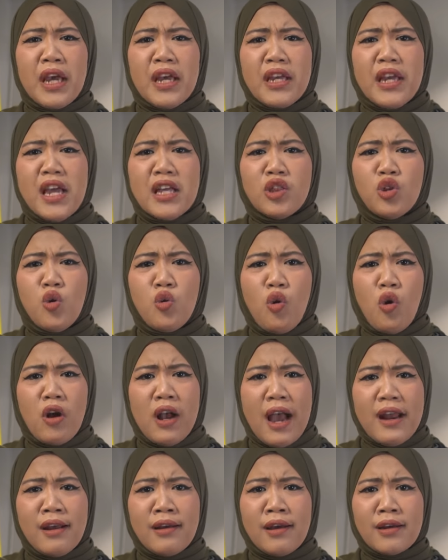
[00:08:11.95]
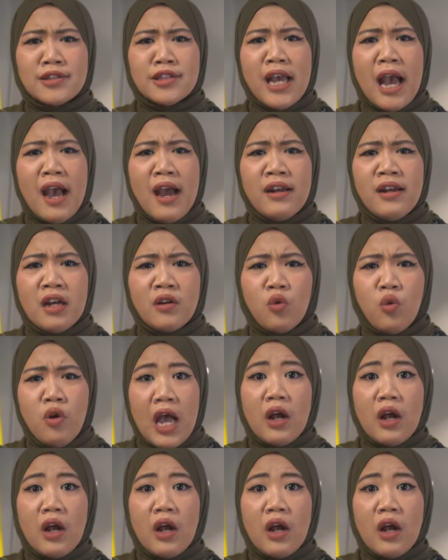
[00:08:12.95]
kayak gitu kok nggak ada kerjaan aku?